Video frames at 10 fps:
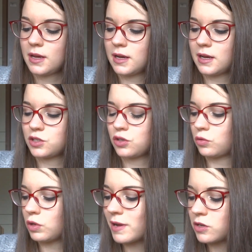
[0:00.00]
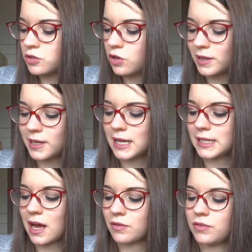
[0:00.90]
Eh, sono due bagno schiuma della
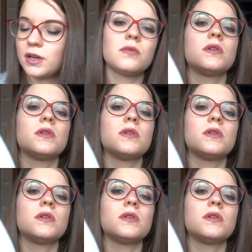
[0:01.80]
DAV,